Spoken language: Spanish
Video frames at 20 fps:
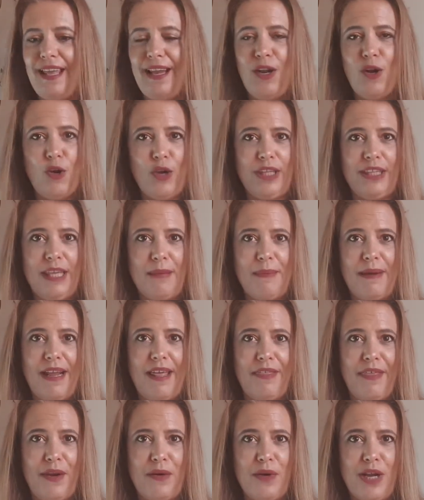Lo quité para
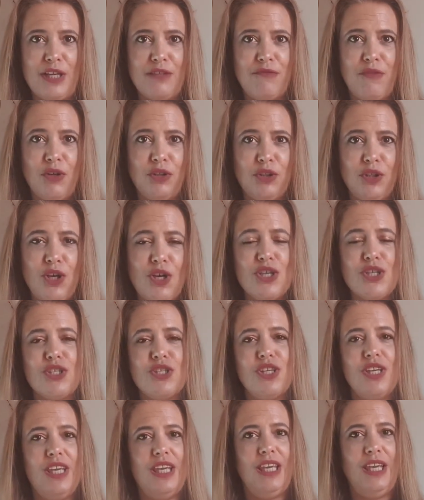hacer unas
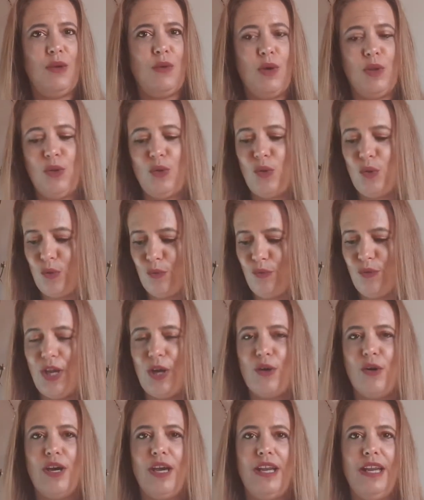fotos y cuando fui
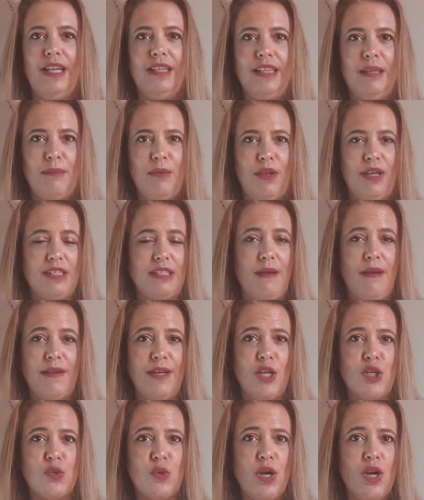a coger el trípode que estaba
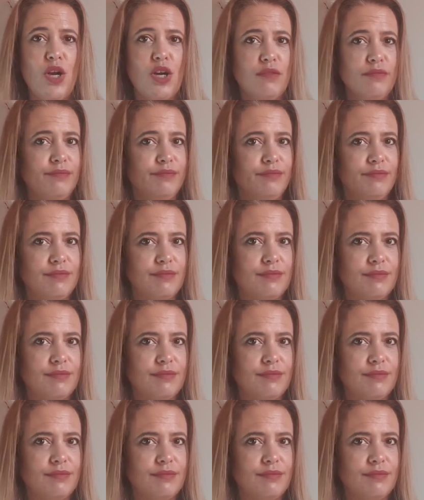en el suelo,